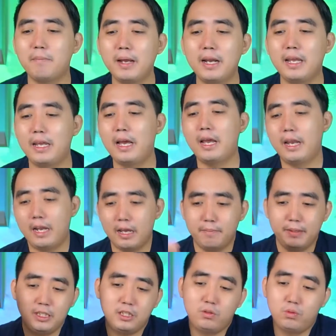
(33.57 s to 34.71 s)
mana ya enak
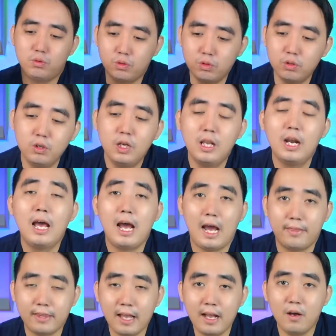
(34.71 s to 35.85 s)
bisnis dulu
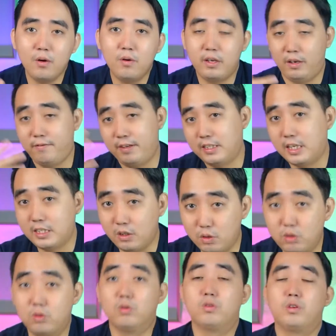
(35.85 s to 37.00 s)
atau investasi
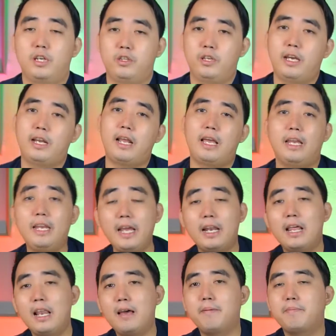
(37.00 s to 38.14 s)
dulu gitu ya nah ini
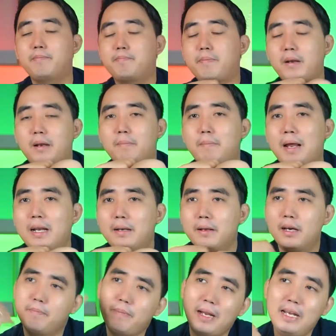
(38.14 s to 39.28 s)
adalah per,
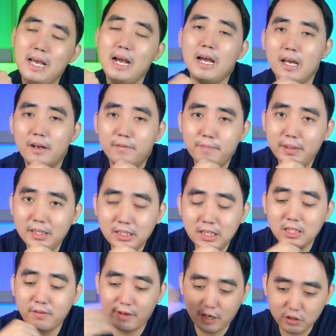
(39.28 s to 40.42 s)
eh, pandangan
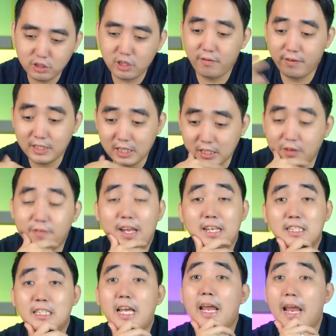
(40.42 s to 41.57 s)
bisnis versus investasi versi
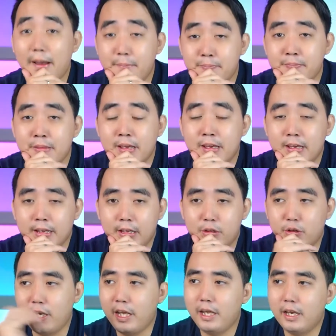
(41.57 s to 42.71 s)
saya. Gitu.
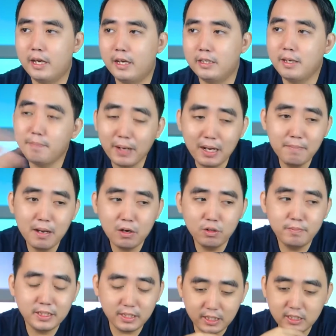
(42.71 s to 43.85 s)
Jadi uh, saya pernah bangun
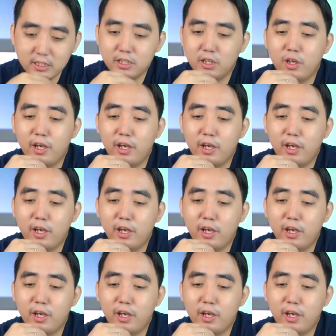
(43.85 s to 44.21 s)
bisnis gitu,